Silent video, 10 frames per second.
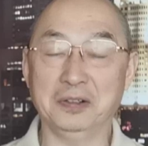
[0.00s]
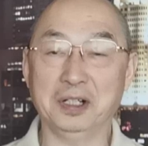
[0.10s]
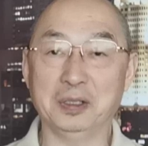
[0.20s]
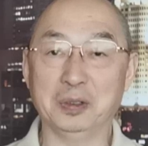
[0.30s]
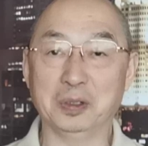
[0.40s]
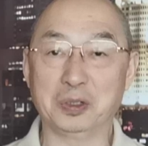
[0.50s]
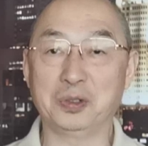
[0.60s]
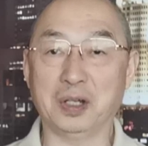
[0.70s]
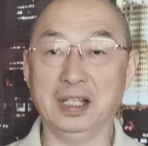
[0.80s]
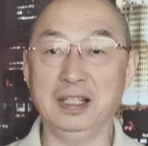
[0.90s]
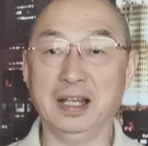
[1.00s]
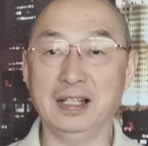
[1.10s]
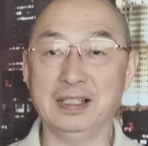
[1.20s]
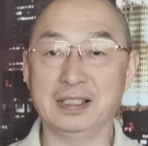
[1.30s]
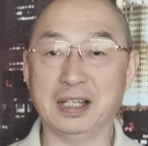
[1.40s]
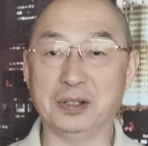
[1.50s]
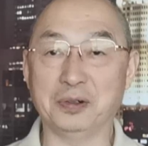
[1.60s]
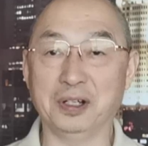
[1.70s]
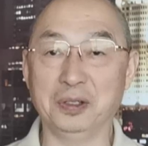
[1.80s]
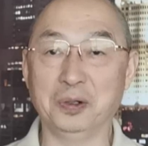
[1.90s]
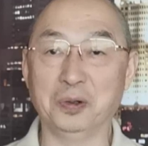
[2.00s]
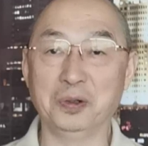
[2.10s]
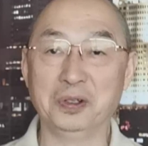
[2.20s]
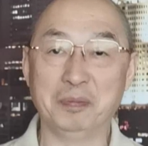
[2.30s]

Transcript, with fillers: 有很多传言在说：“哟，